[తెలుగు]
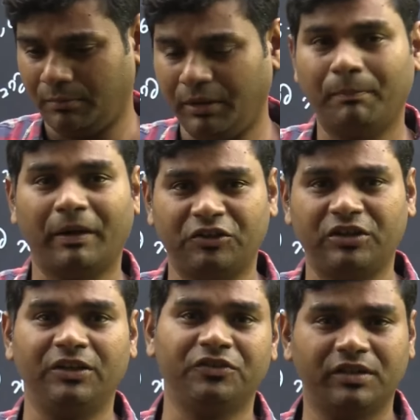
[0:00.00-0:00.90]
మీరు
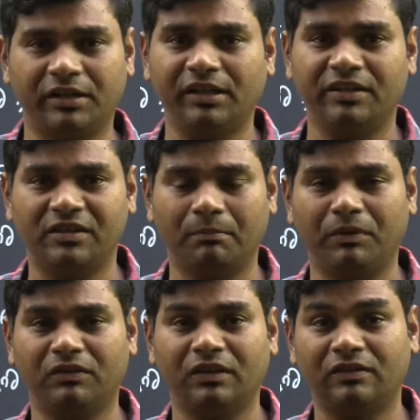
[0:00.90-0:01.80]
పరిశీలించండి అని
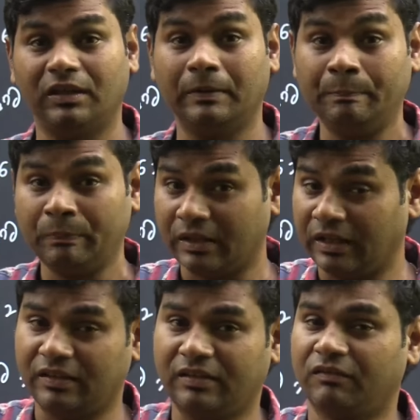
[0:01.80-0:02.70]
చెప్పేసేసి
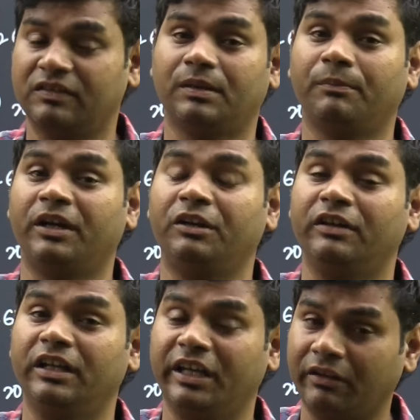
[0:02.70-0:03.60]
గత సంవత్సరం రెండు
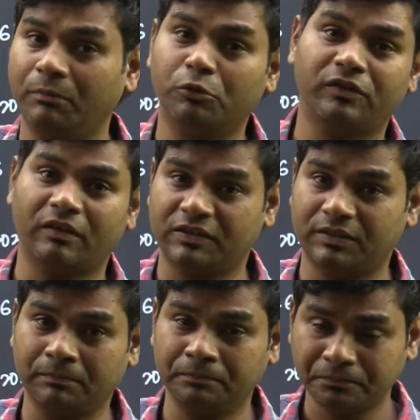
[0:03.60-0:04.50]
వేల ఇరవై మూడు
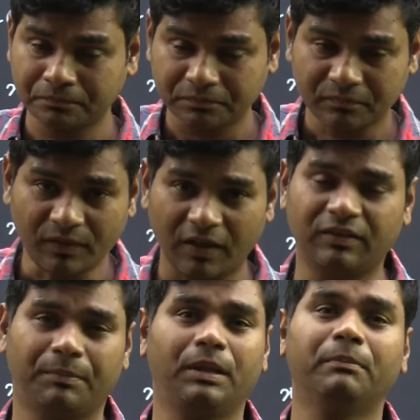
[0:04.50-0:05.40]
సంవత్సరం
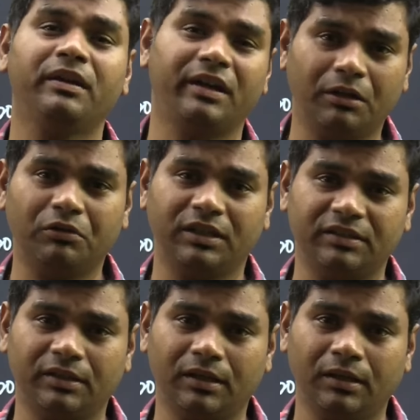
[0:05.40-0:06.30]
సెప్టెంబర్ రెండవ
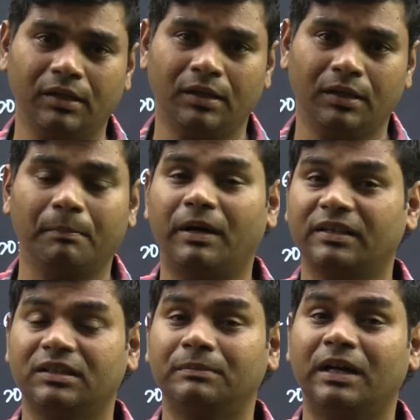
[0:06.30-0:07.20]
తేదీన
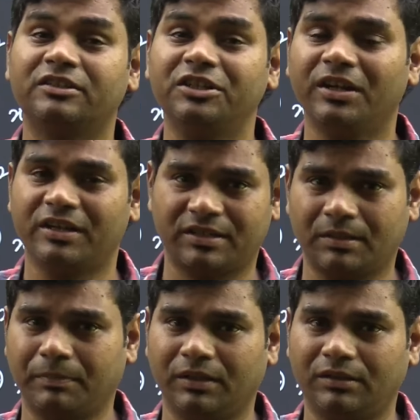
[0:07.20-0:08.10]
భారత మాజీ
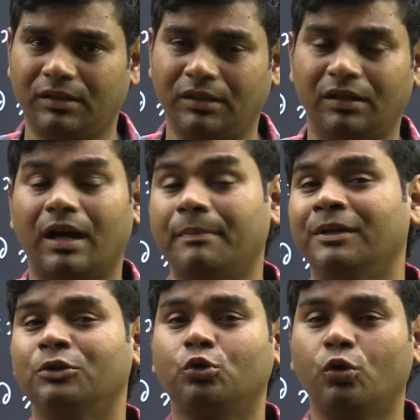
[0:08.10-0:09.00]
రాష్ట్రపతి
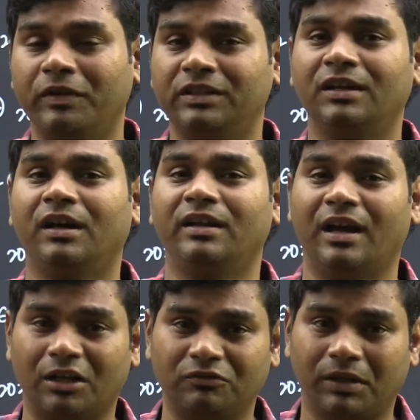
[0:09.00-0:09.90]
రామ్నాథ్ కోవింద్ గారి
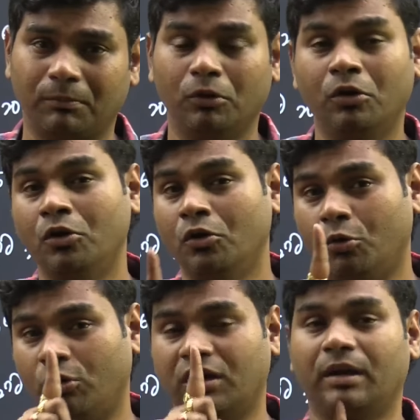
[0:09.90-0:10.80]
ఆధ్వర్యంలో
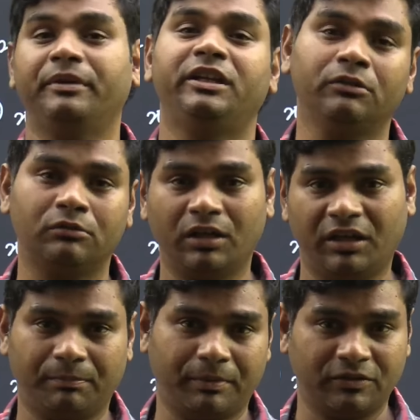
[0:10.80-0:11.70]
ఒక కమిటీని కూడా
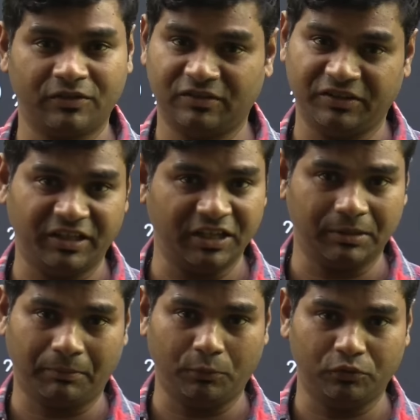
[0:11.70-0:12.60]
ఏర్పాటు చేసింది
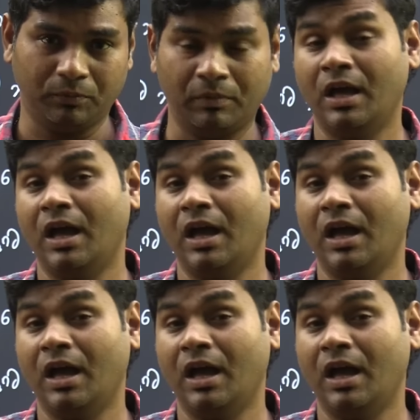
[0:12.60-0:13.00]
కేంద్ర ప్రభుత్వం